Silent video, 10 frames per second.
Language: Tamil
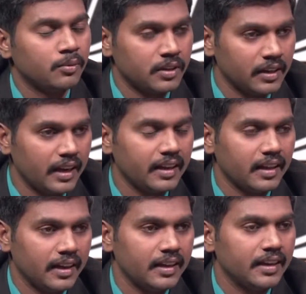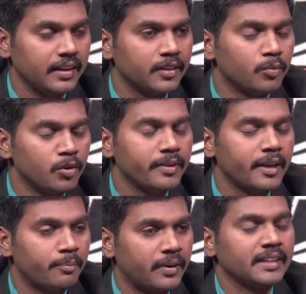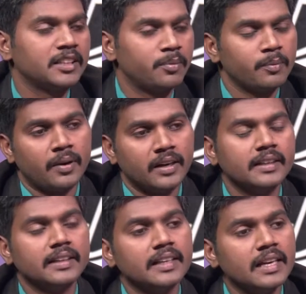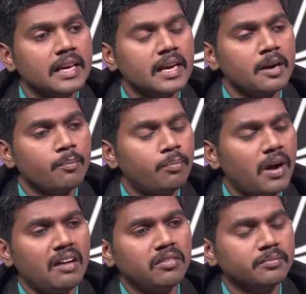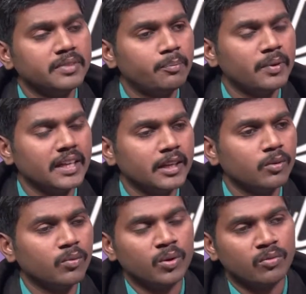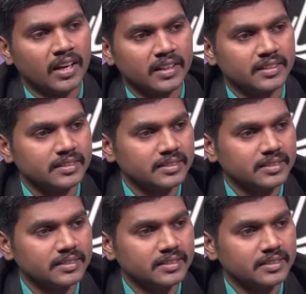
ஒரு நிலையில் இந்த பூமியை படைத்த பிற்பாடு பாவம் எப்படி உருவானது